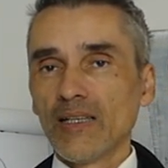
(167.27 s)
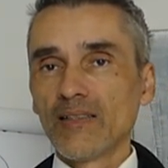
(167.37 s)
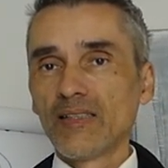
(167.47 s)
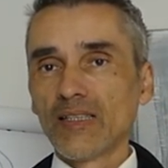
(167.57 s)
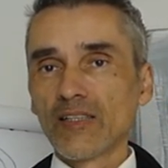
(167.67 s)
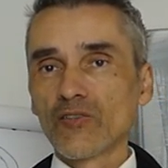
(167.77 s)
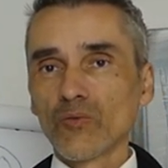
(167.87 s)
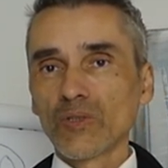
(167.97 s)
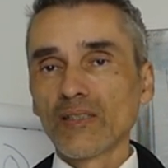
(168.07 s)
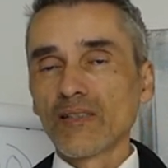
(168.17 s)
Es ist ja nicht
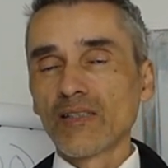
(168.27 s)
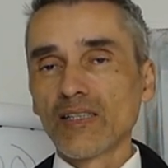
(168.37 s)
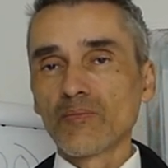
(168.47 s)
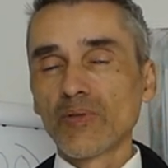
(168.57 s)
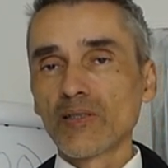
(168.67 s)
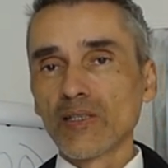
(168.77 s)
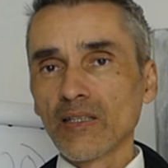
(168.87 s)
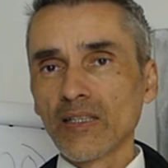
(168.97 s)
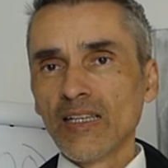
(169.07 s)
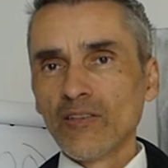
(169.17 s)
so, dass es jetzt
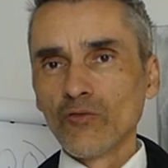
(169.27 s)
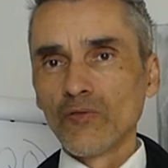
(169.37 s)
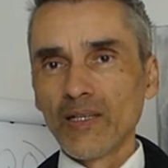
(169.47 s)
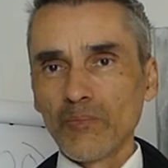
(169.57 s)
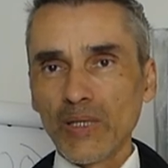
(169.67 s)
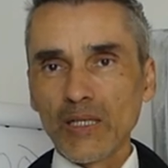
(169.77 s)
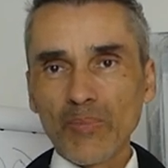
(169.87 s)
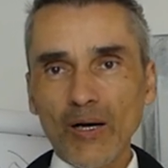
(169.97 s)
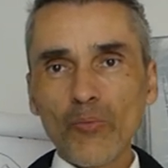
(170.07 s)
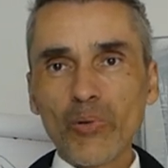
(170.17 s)
plötzlich, nur weil bei der
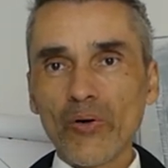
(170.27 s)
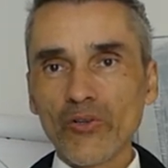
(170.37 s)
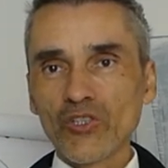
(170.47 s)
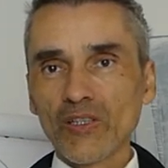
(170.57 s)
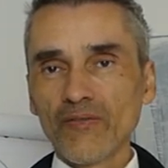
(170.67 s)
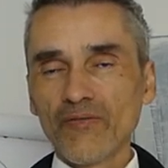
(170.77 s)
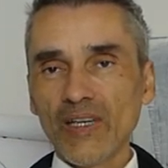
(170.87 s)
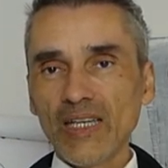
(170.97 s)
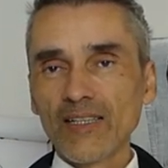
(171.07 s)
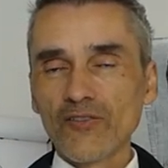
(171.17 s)
Baubranche
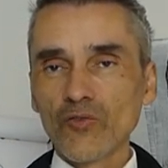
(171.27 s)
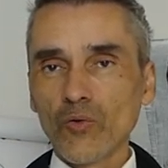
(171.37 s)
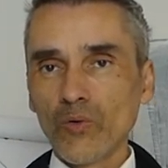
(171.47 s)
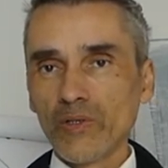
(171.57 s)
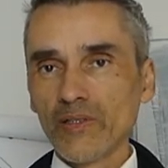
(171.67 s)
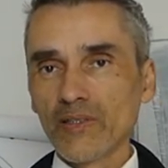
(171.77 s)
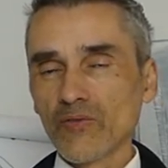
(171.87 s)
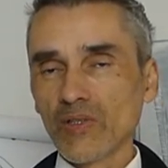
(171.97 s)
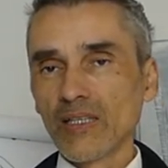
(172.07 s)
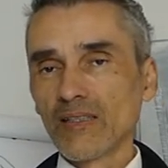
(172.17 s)
weniger zu holen ist,
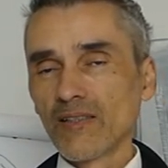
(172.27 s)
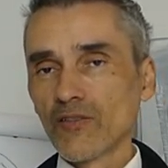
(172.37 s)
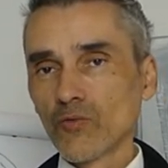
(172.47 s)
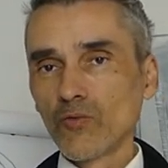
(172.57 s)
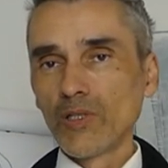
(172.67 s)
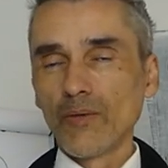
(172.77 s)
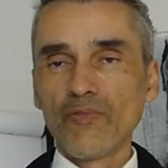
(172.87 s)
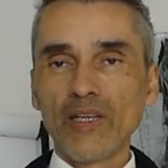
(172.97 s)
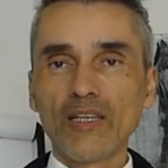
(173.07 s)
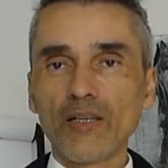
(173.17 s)
also denen geht es nicht so gut, die
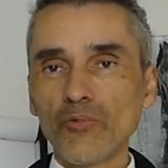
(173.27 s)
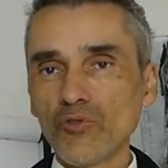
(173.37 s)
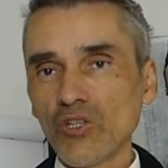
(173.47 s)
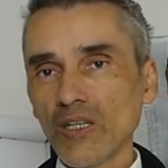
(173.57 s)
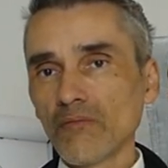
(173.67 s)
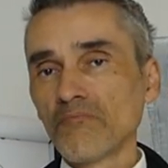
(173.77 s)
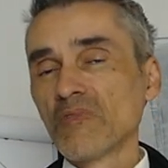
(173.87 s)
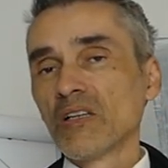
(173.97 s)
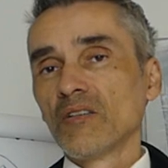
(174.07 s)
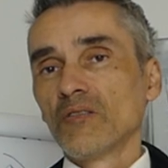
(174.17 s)
haben weniger Budget.
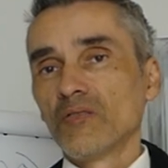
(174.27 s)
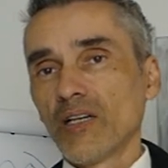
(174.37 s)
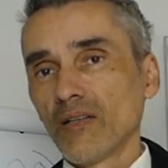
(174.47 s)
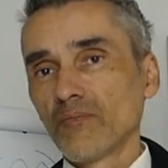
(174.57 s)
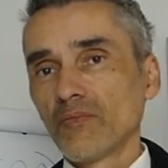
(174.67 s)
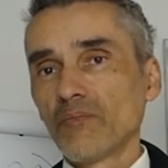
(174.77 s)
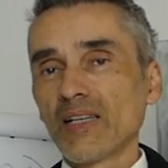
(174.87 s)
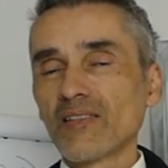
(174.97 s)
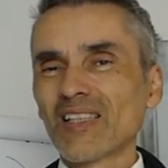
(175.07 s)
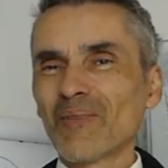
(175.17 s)
Ja,
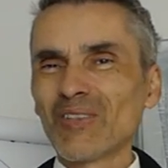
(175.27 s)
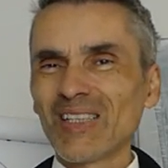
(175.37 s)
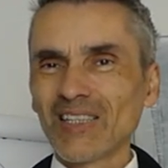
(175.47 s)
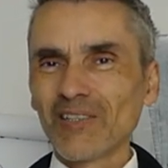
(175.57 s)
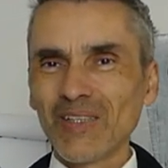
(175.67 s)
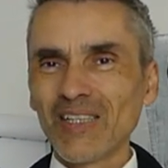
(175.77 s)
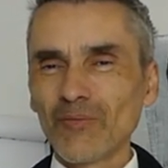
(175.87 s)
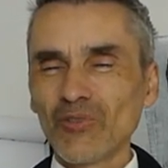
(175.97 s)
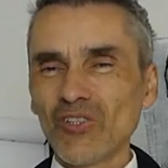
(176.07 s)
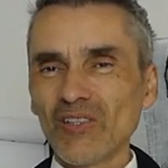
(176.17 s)
meistens haben sie gar nicht
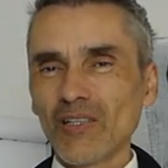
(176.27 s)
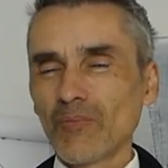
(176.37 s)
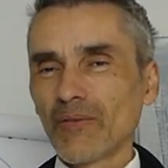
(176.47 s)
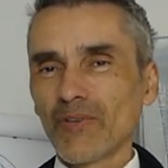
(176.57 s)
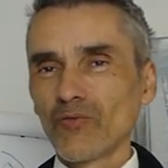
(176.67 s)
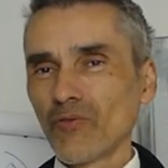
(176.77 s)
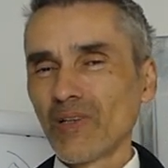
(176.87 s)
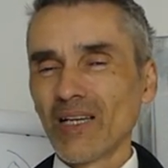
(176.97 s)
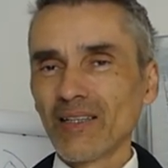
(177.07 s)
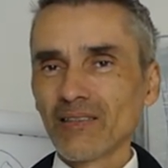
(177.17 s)
weniger Budget, sie haben einfach nur
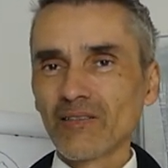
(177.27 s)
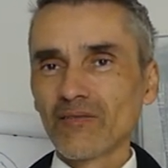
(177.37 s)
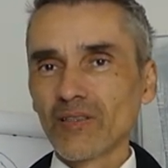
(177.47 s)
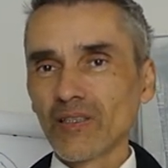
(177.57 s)
viel Angst.